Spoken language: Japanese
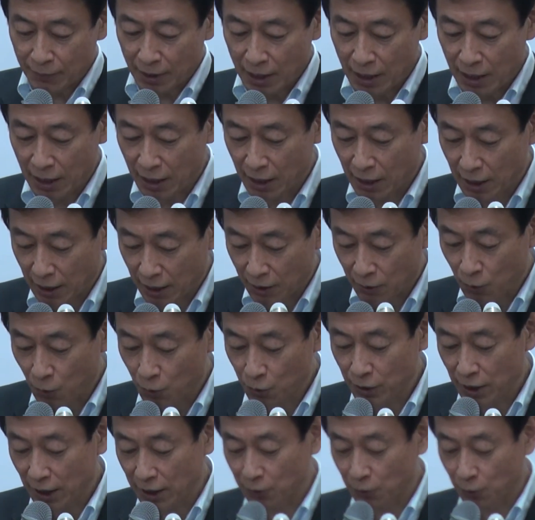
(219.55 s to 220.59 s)
えー、
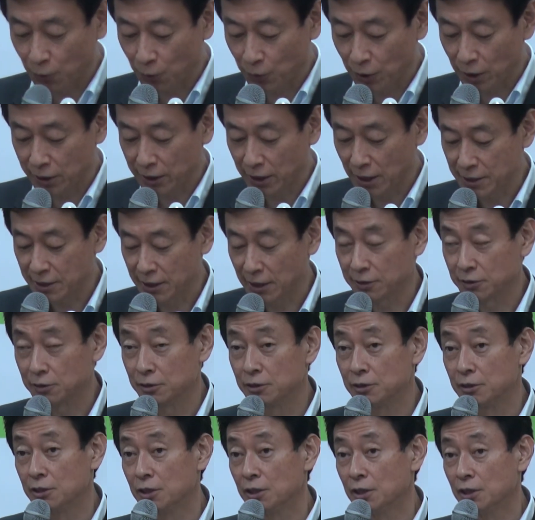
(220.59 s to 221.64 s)
今回のコロナ対
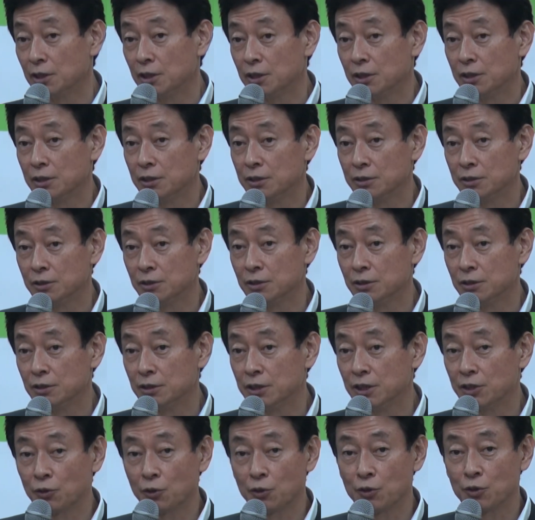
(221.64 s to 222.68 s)
策
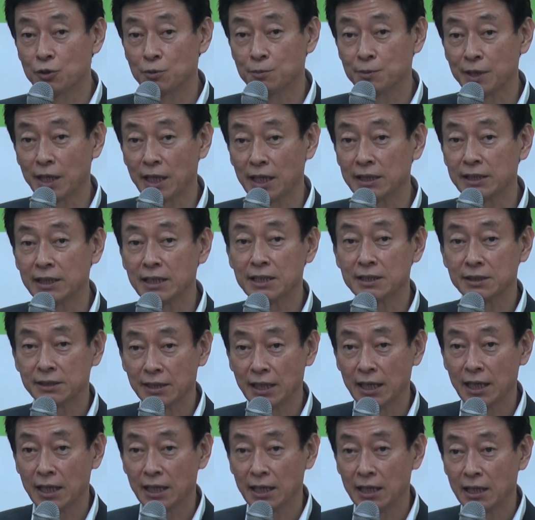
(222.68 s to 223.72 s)
に取り組む中でです
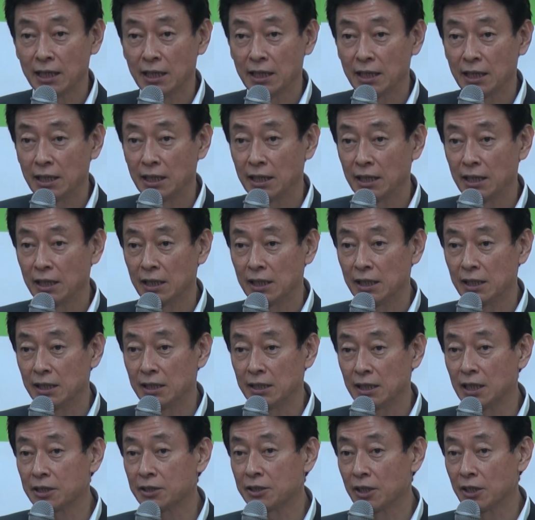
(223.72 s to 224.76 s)
ね、
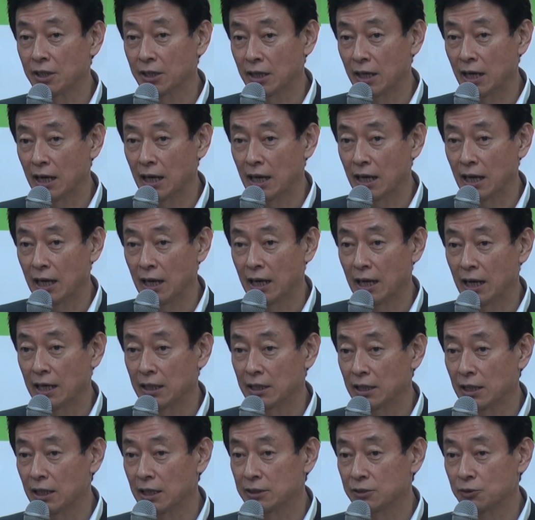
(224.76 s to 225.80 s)
えー、何点か
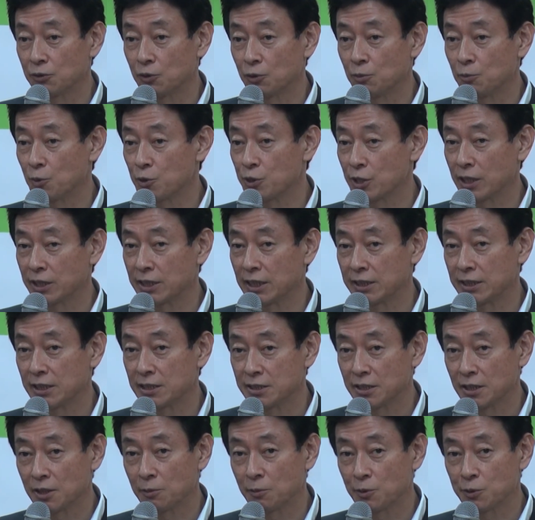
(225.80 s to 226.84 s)
あそれを申し上げたんで
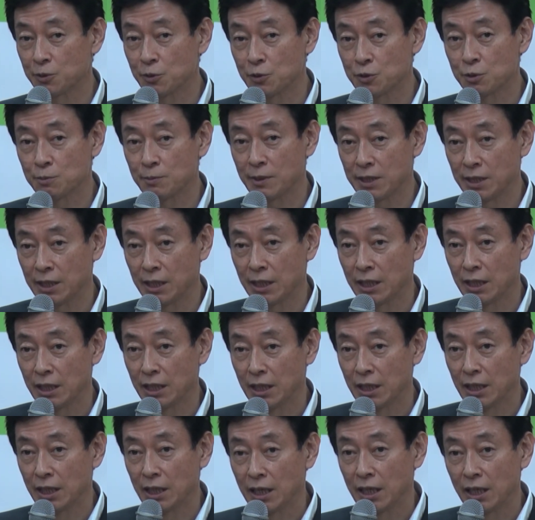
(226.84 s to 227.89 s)
すけども1つ目に、
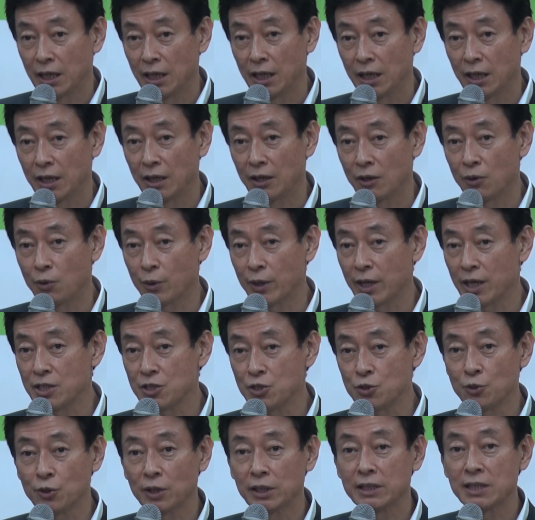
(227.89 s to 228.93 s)
え保
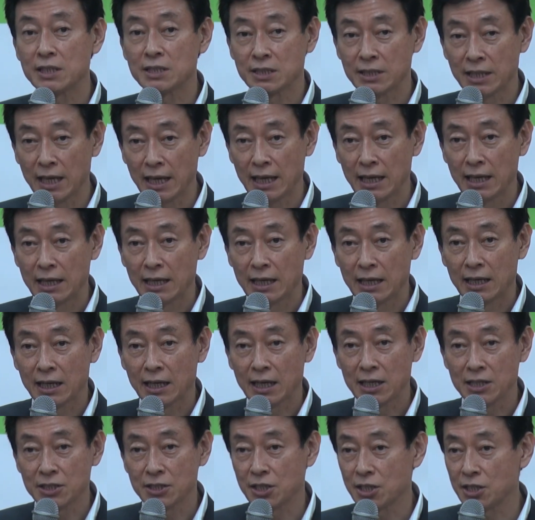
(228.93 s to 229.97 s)
健所がですね
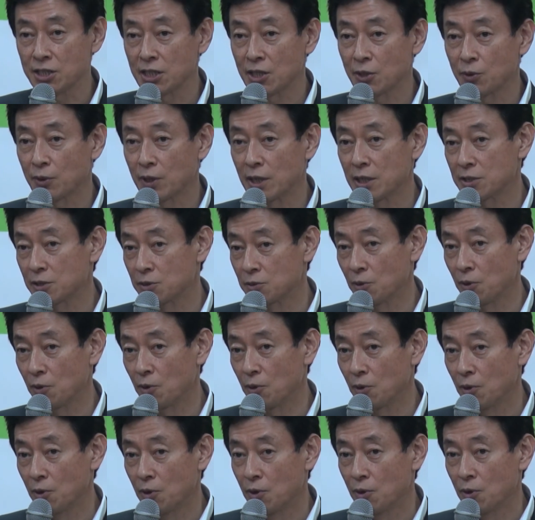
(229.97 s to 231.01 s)
感染者の数
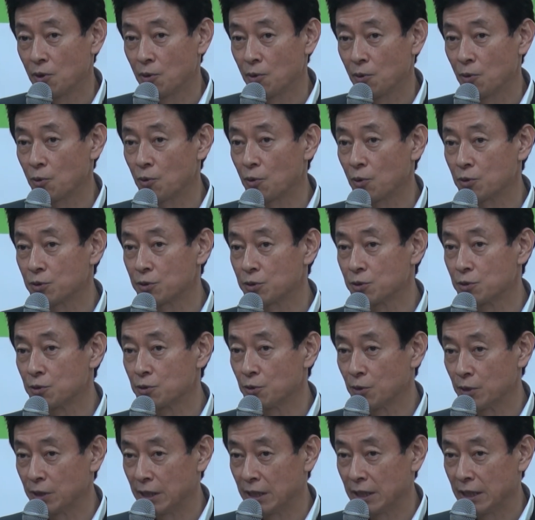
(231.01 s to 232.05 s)
を報告する
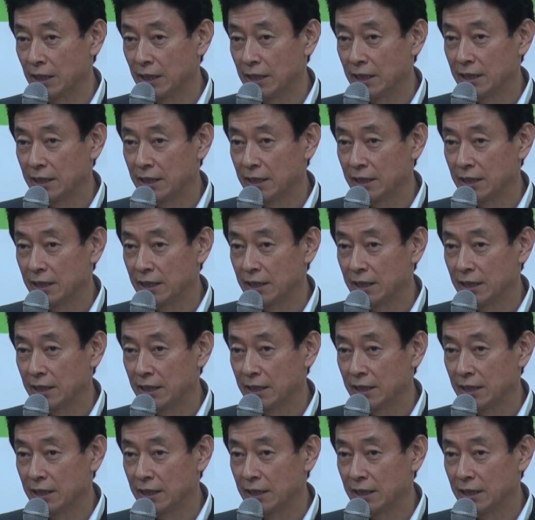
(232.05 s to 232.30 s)
のに